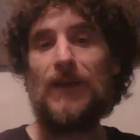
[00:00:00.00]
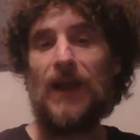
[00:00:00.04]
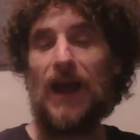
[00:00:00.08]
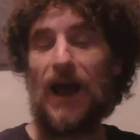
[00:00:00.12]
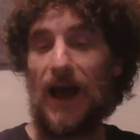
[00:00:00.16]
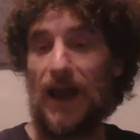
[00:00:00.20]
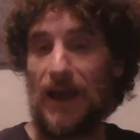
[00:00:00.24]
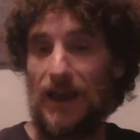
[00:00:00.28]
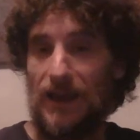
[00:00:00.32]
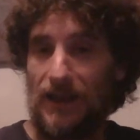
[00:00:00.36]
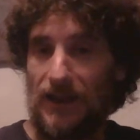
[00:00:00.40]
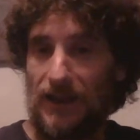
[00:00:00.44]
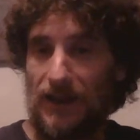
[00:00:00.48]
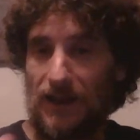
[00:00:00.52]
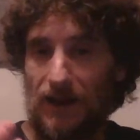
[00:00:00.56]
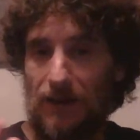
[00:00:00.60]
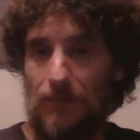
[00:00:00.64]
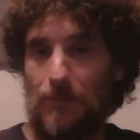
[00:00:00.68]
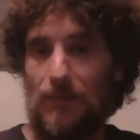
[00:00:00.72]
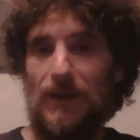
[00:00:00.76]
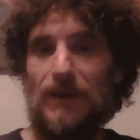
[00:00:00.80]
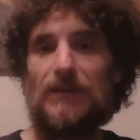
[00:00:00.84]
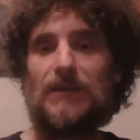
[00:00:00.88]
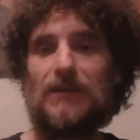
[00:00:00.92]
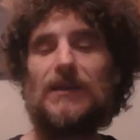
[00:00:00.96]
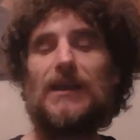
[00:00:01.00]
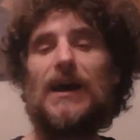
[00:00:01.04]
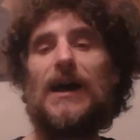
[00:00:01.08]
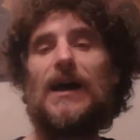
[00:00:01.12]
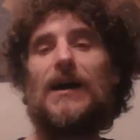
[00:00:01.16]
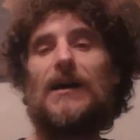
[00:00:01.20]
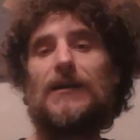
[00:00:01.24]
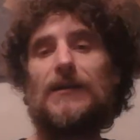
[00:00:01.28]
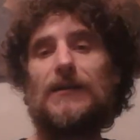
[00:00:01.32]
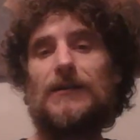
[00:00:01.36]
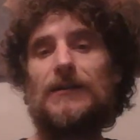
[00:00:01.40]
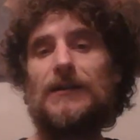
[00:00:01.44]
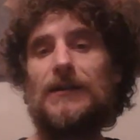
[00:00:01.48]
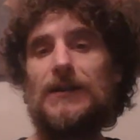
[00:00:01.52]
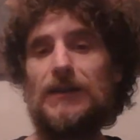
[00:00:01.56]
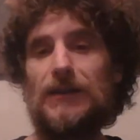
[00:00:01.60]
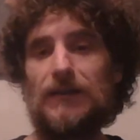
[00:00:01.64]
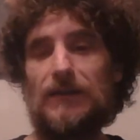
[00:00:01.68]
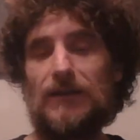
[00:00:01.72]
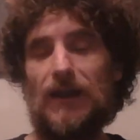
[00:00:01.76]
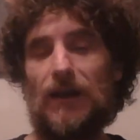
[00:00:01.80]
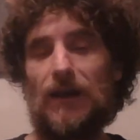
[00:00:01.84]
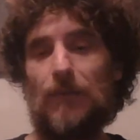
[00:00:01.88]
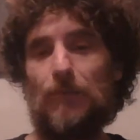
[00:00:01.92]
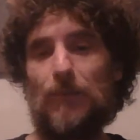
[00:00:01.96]
a incrementar
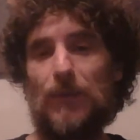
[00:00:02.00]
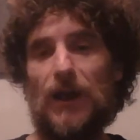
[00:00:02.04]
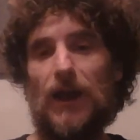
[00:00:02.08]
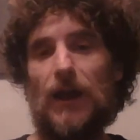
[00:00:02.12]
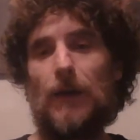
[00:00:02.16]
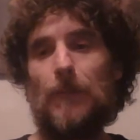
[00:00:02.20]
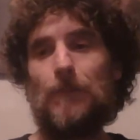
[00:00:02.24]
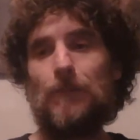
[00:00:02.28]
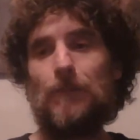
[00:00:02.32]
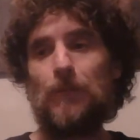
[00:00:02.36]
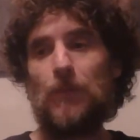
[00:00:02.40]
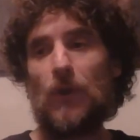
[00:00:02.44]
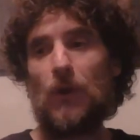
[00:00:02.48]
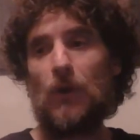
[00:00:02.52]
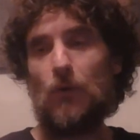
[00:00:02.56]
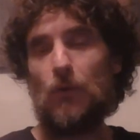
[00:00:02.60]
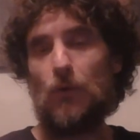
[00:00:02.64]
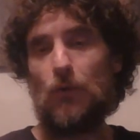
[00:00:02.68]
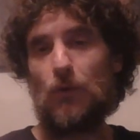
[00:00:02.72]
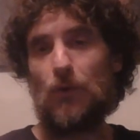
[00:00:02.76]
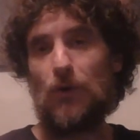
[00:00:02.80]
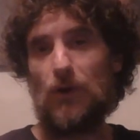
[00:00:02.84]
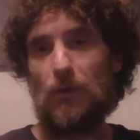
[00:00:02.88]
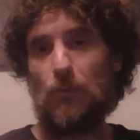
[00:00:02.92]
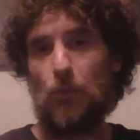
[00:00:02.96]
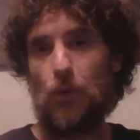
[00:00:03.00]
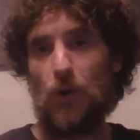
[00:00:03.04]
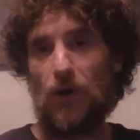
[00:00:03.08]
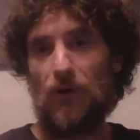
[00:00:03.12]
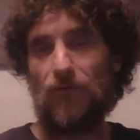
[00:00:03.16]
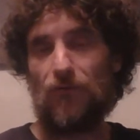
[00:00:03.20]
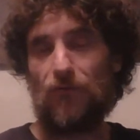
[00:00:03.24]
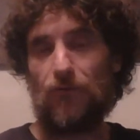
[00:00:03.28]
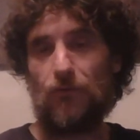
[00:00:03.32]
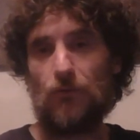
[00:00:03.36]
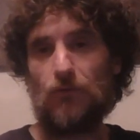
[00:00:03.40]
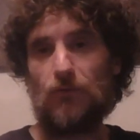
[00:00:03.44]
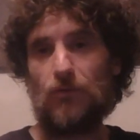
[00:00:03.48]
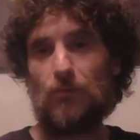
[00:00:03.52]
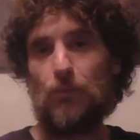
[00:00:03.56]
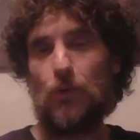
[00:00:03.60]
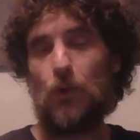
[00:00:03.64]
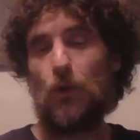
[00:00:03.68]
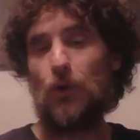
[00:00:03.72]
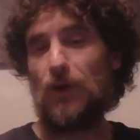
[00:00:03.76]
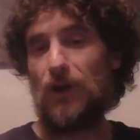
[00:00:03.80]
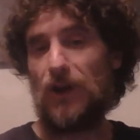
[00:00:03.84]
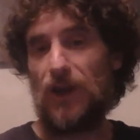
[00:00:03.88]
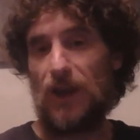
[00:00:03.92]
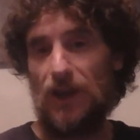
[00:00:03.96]
también un buen
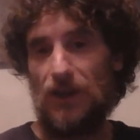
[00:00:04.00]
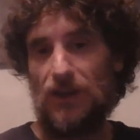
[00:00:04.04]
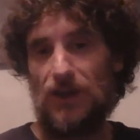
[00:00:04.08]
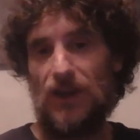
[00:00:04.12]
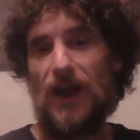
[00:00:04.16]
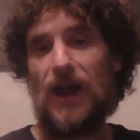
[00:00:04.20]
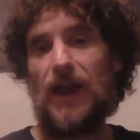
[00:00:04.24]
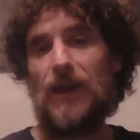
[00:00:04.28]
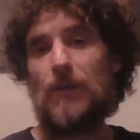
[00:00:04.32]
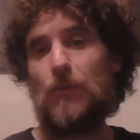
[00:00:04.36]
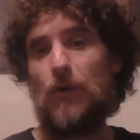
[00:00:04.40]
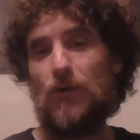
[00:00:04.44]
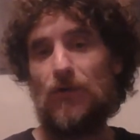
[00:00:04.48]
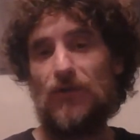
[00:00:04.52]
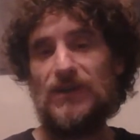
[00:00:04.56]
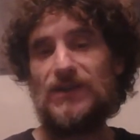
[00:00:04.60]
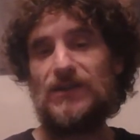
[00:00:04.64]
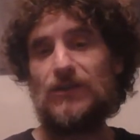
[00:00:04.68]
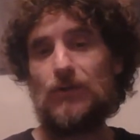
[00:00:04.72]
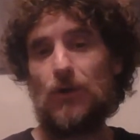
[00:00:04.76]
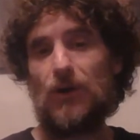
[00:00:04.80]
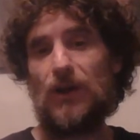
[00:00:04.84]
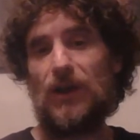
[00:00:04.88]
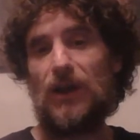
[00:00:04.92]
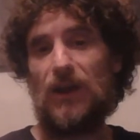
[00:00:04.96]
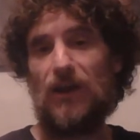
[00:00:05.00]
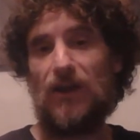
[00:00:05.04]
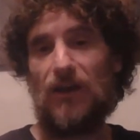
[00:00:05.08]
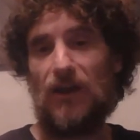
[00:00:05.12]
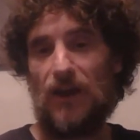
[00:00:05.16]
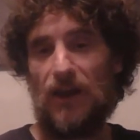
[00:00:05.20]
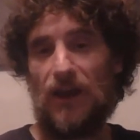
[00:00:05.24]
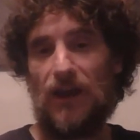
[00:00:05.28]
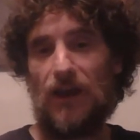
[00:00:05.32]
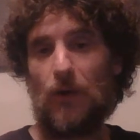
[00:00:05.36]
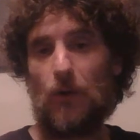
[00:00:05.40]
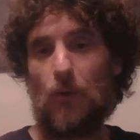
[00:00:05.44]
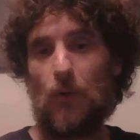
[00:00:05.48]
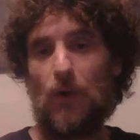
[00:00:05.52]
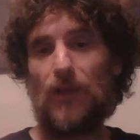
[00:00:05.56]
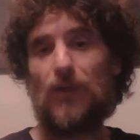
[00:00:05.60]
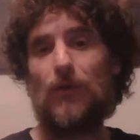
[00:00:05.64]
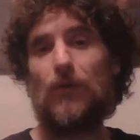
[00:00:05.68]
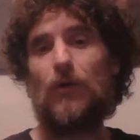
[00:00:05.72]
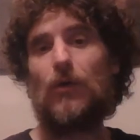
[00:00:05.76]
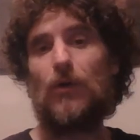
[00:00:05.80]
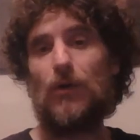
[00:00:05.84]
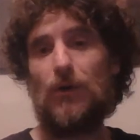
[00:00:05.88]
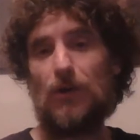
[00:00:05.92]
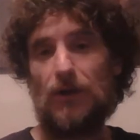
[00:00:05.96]
fútbol que ya hemos visto que
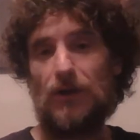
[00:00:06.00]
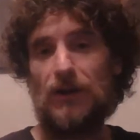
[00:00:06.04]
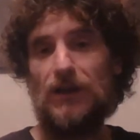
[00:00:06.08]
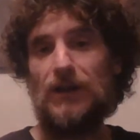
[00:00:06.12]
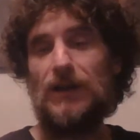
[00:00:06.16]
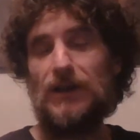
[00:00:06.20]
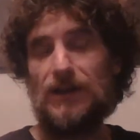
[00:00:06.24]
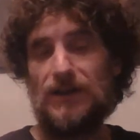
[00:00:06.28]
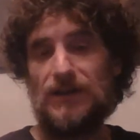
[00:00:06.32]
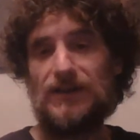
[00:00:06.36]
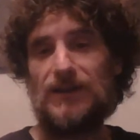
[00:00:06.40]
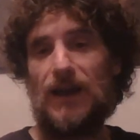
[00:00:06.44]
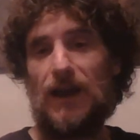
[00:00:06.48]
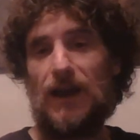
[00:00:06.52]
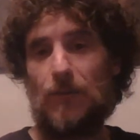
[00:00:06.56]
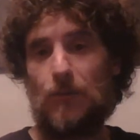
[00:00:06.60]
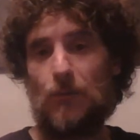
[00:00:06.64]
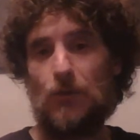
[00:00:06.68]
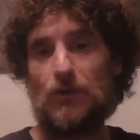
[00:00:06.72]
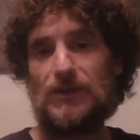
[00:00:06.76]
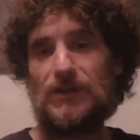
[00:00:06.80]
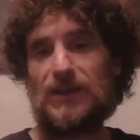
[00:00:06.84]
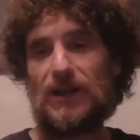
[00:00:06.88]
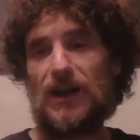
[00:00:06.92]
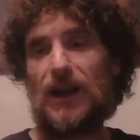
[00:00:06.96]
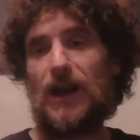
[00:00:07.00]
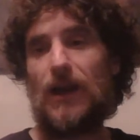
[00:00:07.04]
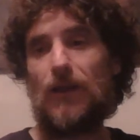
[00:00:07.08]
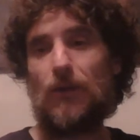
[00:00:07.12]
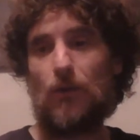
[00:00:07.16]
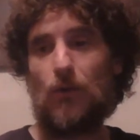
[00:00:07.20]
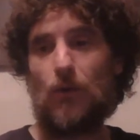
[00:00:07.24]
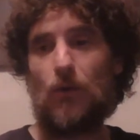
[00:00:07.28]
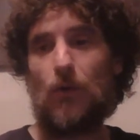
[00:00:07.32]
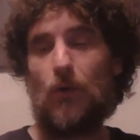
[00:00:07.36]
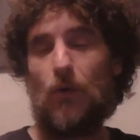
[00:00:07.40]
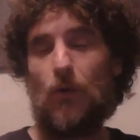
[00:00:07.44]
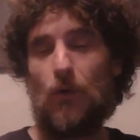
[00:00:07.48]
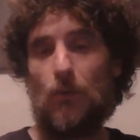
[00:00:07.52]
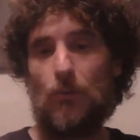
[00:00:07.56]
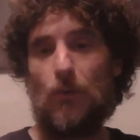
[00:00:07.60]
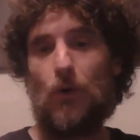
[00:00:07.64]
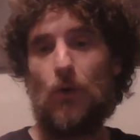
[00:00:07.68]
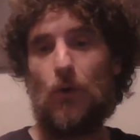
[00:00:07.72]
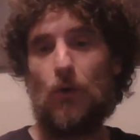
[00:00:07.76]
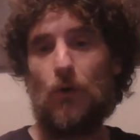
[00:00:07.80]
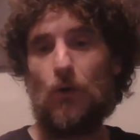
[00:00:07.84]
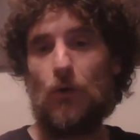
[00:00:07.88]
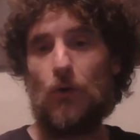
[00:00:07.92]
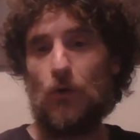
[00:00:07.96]
Ecuador se ha mostrado
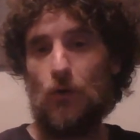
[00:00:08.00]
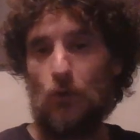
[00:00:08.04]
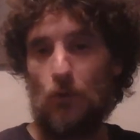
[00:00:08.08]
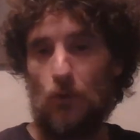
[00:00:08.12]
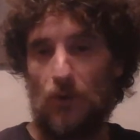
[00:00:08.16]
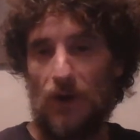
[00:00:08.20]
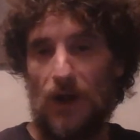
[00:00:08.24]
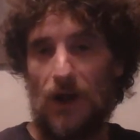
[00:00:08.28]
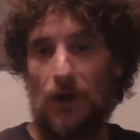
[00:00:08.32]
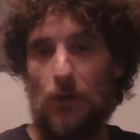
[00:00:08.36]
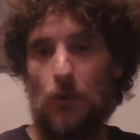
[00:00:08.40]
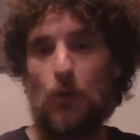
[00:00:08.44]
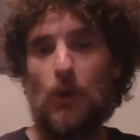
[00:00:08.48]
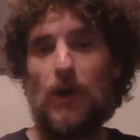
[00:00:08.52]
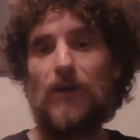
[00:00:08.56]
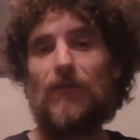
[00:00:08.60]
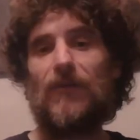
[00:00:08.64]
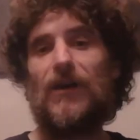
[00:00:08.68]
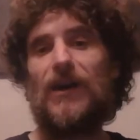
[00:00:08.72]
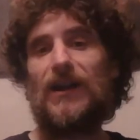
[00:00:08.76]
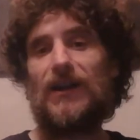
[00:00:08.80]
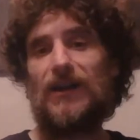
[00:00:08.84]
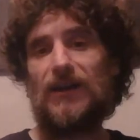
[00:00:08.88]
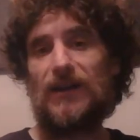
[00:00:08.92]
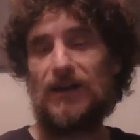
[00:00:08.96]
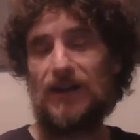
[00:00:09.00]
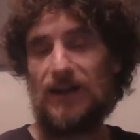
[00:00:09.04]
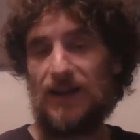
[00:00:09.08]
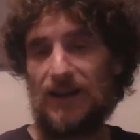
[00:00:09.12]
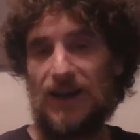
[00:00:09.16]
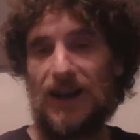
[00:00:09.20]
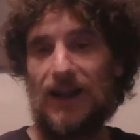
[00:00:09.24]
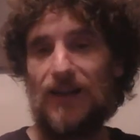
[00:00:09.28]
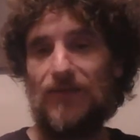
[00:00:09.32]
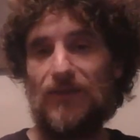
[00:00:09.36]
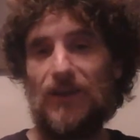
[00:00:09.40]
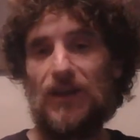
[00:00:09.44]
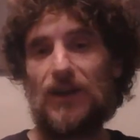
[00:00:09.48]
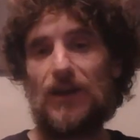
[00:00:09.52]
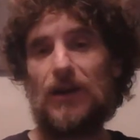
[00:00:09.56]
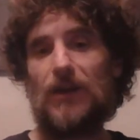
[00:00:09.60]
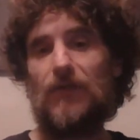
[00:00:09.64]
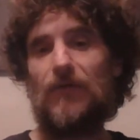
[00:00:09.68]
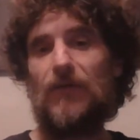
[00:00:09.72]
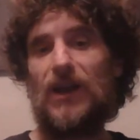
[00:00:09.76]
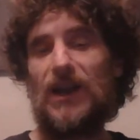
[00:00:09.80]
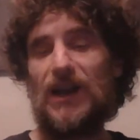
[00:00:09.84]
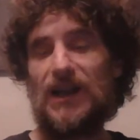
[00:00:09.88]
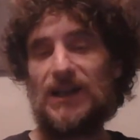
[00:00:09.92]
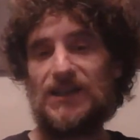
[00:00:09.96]
como una nueva grande
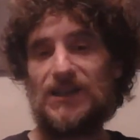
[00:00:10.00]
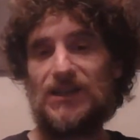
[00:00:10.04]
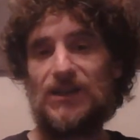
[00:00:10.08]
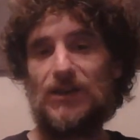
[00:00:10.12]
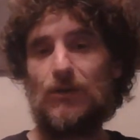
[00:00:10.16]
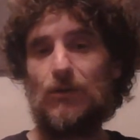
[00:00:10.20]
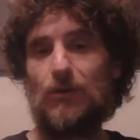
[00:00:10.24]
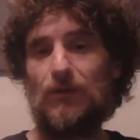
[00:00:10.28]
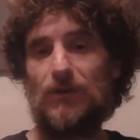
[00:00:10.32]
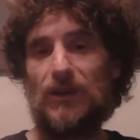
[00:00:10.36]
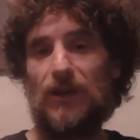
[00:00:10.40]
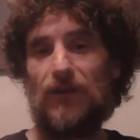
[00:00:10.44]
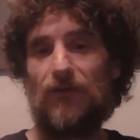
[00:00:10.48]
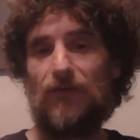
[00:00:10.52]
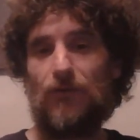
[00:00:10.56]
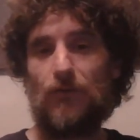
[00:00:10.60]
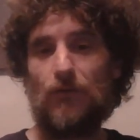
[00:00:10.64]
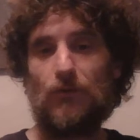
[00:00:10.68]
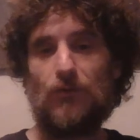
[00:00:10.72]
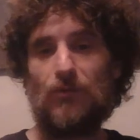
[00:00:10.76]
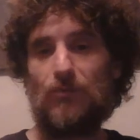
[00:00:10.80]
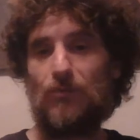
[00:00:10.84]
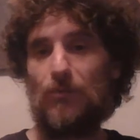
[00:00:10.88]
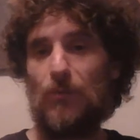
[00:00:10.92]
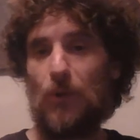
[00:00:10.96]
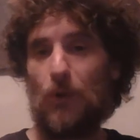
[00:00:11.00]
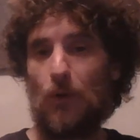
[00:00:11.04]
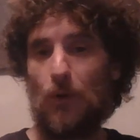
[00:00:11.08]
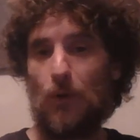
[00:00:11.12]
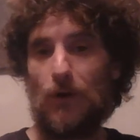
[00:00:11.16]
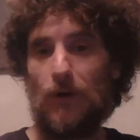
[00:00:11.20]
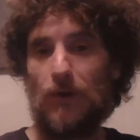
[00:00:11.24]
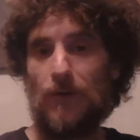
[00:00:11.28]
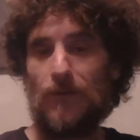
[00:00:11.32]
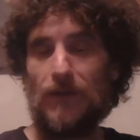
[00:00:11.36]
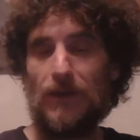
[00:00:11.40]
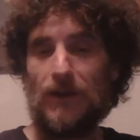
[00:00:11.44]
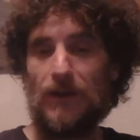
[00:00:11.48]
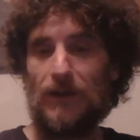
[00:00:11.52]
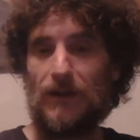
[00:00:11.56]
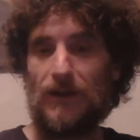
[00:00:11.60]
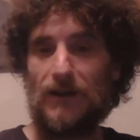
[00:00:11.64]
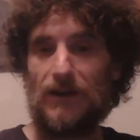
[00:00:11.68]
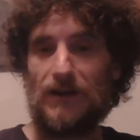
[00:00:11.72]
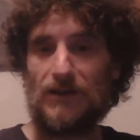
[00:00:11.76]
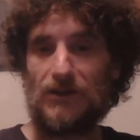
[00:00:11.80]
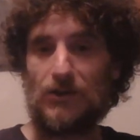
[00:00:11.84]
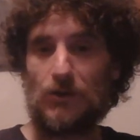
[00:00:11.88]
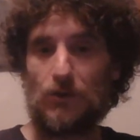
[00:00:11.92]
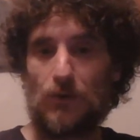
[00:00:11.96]
revelación de fútbol
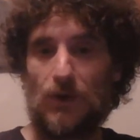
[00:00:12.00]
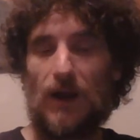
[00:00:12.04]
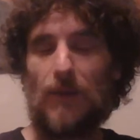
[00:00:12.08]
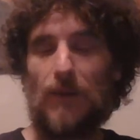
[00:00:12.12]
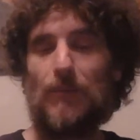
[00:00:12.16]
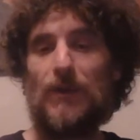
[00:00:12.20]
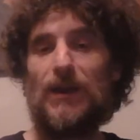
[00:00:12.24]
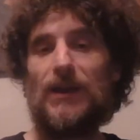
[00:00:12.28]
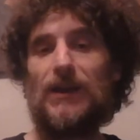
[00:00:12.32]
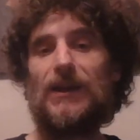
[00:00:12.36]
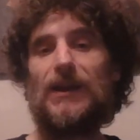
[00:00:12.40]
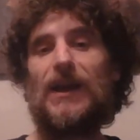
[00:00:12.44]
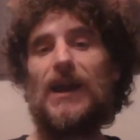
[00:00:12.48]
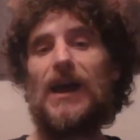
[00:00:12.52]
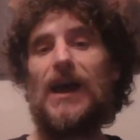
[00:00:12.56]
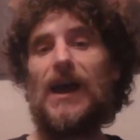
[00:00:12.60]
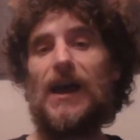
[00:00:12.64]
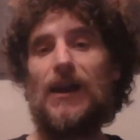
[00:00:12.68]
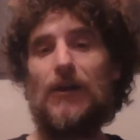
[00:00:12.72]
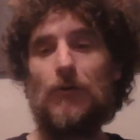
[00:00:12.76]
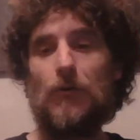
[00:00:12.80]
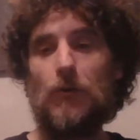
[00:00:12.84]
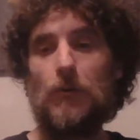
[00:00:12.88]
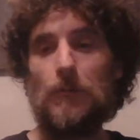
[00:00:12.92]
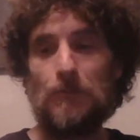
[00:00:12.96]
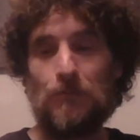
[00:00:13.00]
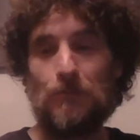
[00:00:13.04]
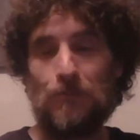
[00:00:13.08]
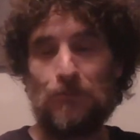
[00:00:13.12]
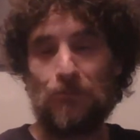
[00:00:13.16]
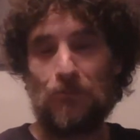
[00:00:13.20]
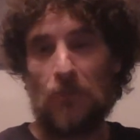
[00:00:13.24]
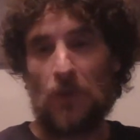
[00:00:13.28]
eh, suramericano